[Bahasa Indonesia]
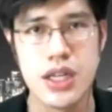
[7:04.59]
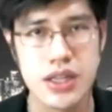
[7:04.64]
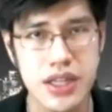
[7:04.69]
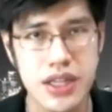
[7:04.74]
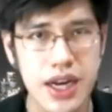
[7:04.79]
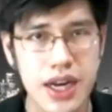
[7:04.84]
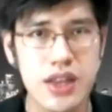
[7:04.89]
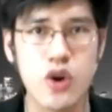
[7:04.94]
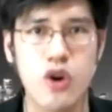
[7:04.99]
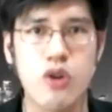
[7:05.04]

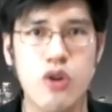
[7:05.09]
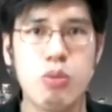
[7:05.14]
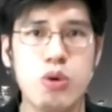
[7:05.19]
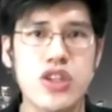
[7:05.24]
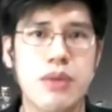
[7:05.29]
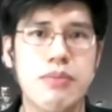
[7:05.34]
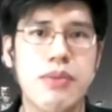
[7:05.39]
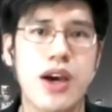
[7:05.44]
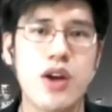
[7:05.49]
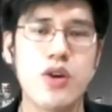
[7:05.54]
tidak ada
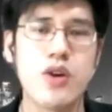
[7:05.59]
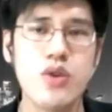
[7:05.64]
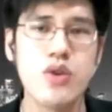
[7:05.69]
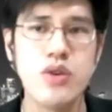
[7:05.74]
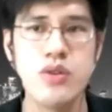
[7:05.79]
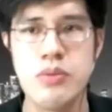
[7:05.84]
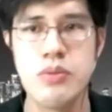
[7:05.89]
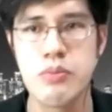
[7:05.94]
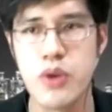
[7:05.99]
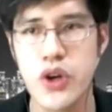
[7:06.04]
terobosan
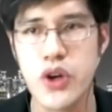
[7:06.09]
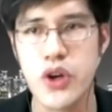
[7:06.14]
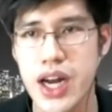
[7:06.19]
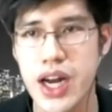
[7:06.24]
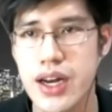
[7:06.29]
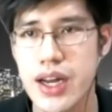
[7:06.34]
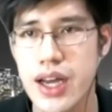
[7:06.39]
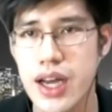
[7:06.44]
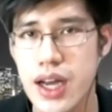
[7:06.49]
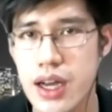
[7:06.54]
baru mungkin
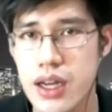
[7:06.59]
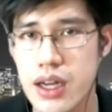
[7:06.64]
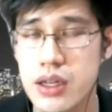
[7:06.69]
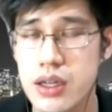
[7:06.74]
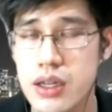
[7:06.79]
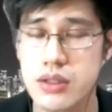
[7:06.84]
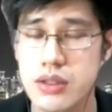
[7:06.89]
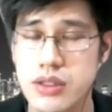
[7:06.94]
ada